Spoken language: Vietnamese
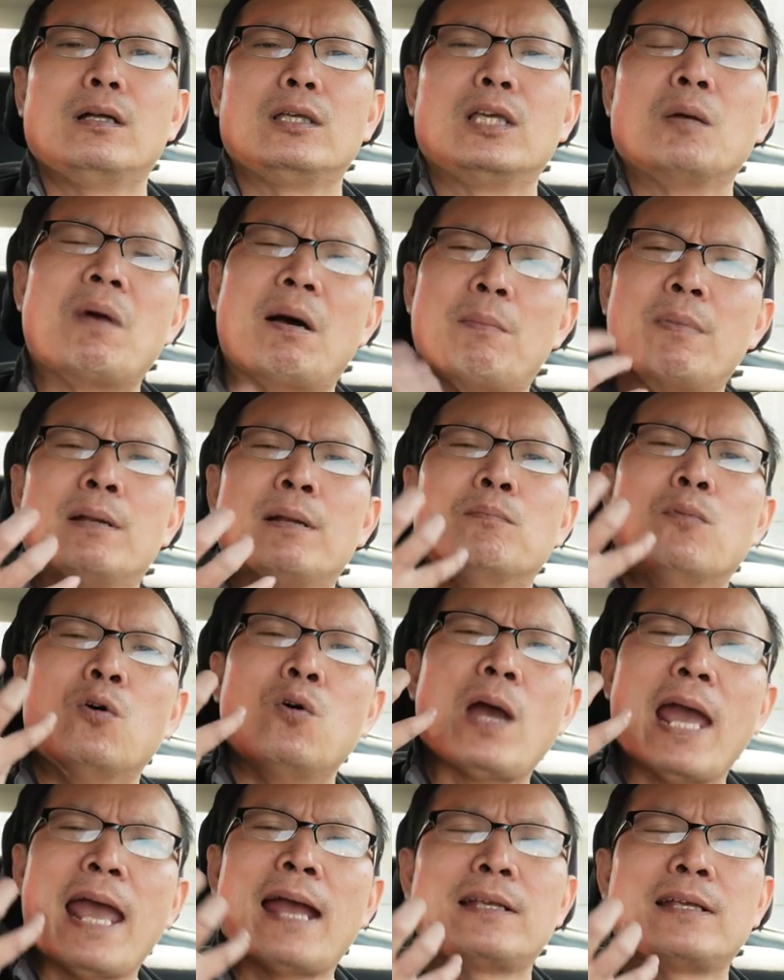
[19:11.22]
nhưng mà mình
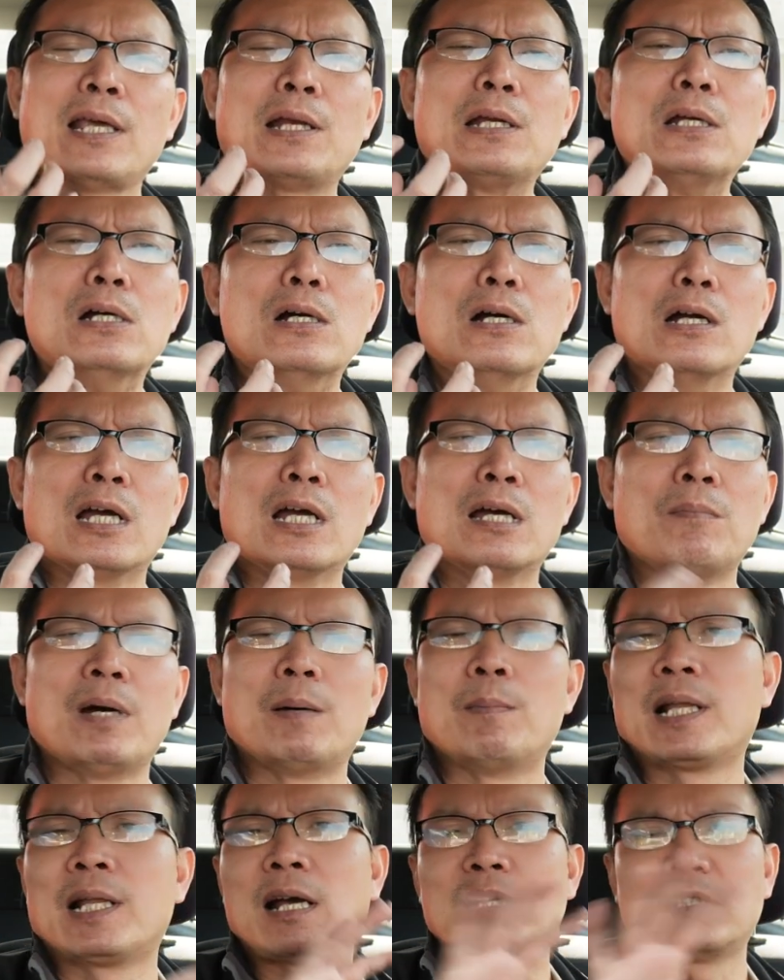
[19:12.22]
muốn ăn trên đường á
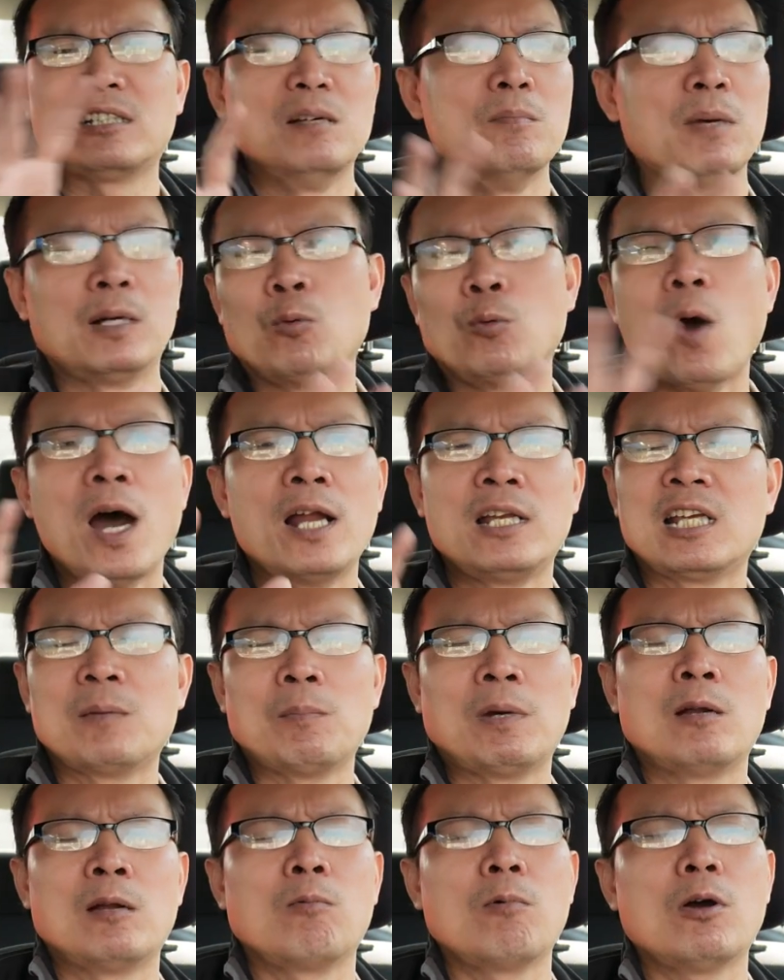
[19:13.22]
mà mà thật sự mình quên chứ
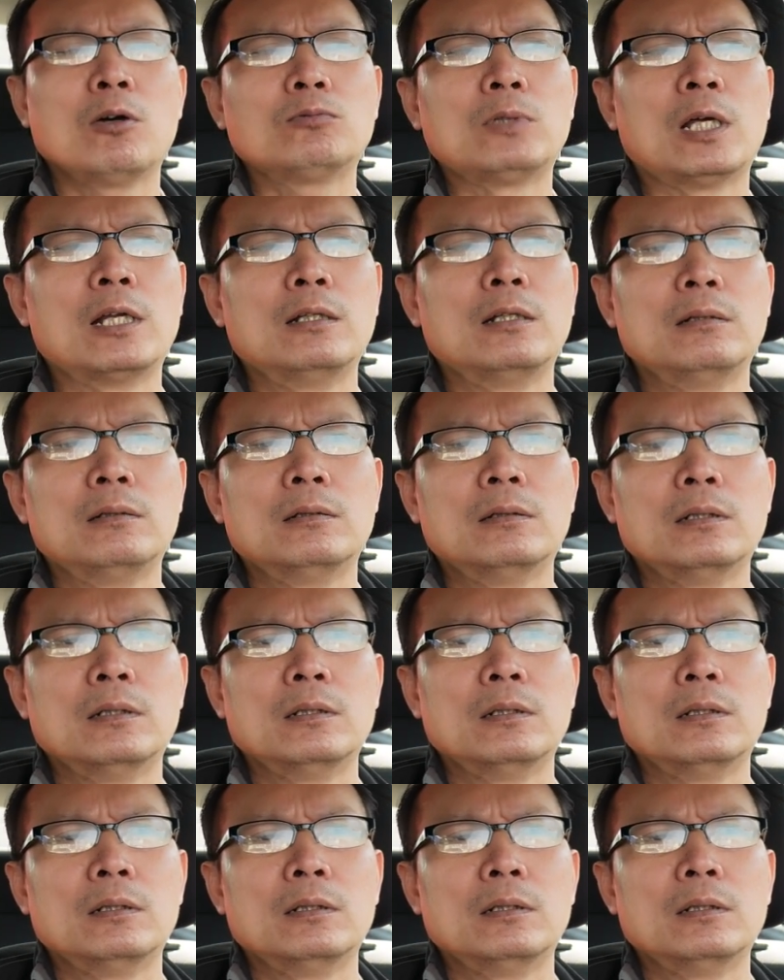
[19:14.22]
mình không cố tình